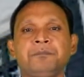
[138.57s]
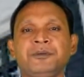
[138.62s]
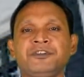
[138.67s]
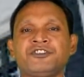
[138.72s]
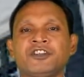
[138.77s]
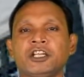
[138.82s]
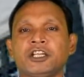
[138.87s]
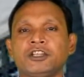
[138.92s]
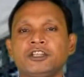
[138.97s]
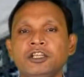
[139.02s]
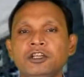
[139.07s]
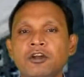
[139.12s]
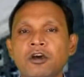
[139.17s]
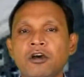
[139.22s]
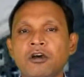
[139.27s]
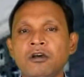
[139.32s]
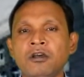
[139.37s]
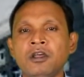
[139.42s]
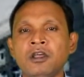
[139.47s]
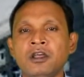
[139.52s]
पिछले
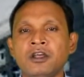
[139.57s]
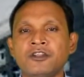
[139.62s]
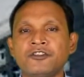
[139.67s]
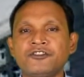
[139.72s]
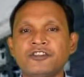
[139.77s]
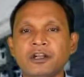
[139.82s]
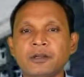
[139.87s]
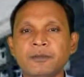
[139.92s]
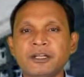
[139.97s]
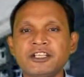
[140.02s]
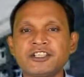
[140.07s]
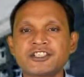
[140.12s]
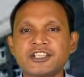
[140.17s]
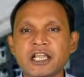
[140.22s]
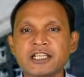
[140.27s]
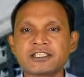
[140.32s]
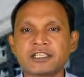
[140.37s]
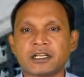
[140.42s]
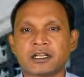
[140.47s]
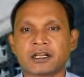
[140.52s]
दिनों जर्मनी
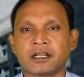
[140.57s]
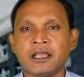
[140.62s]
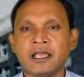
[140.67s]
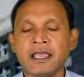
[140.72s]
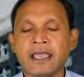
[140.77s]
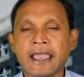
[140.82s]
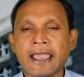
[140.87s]
चांसलर